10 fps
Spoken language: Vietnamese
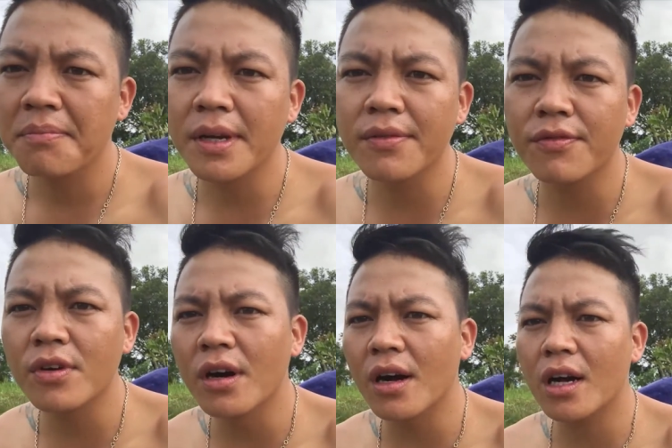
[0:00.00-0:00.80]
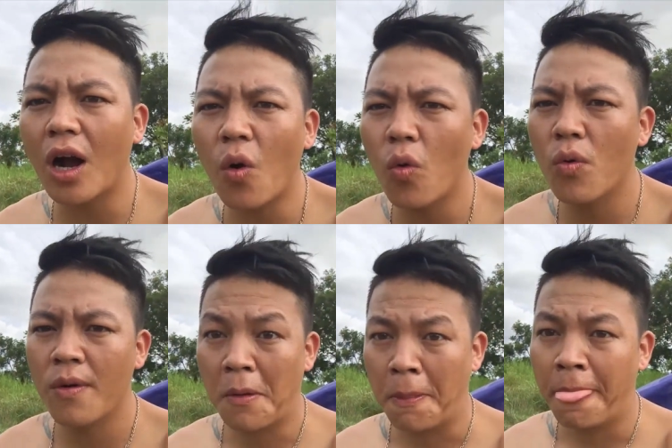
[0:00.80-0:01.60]
mình vừa câu
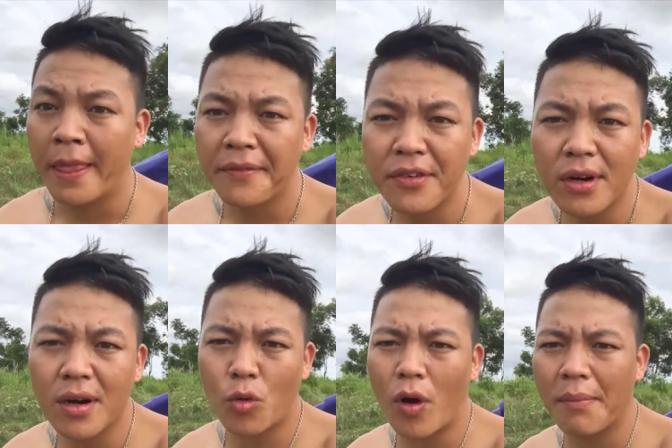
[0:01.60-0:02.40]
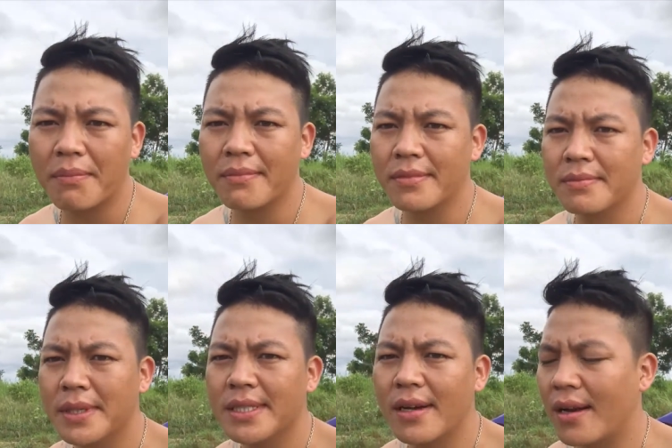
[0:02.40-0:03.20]
vừa quặm
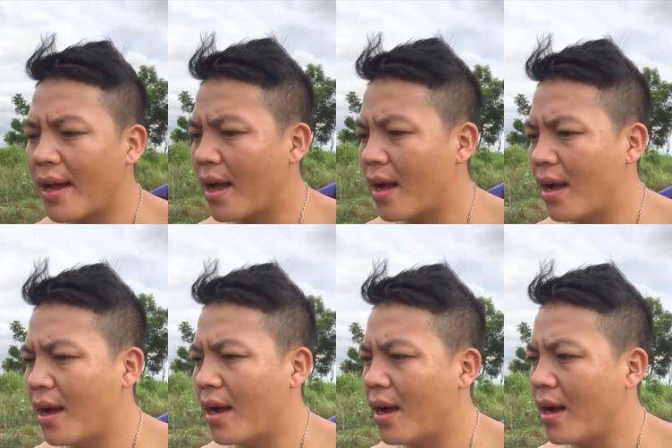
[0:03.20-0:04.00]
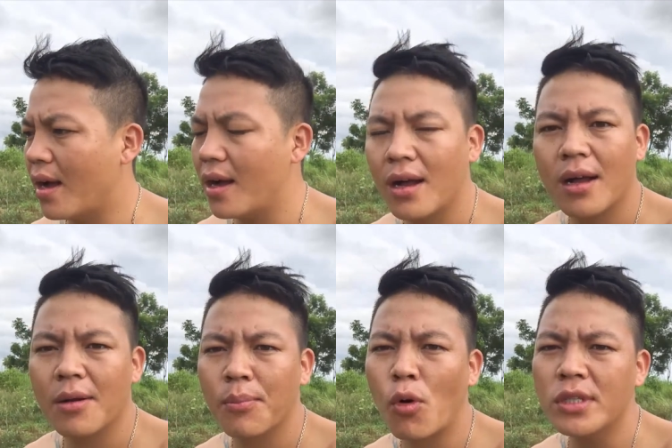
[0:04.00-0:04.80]
bây giờ là
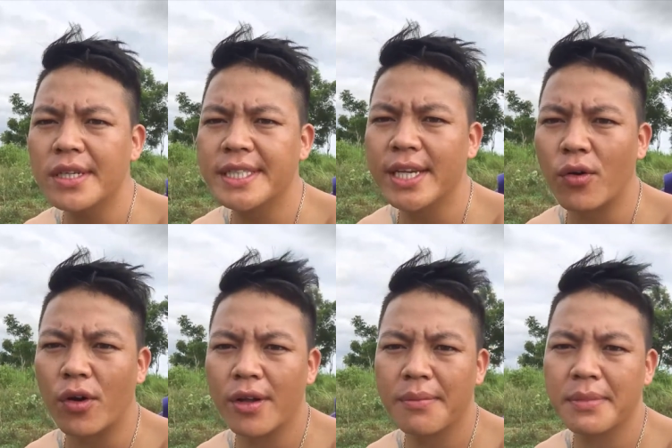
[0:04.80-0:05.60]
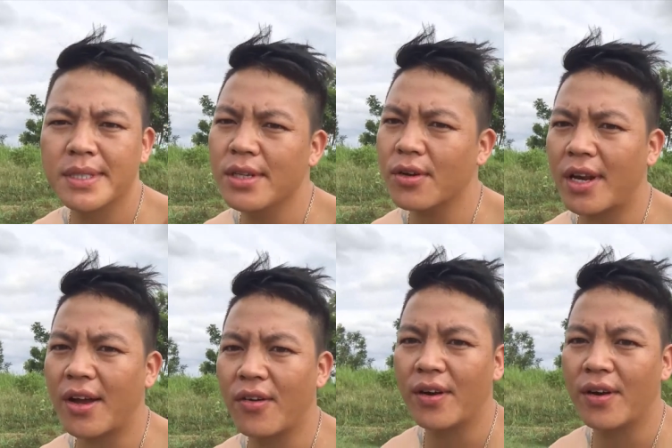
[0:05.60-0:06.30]
4 giờ chiều rồi mà chưa được con nào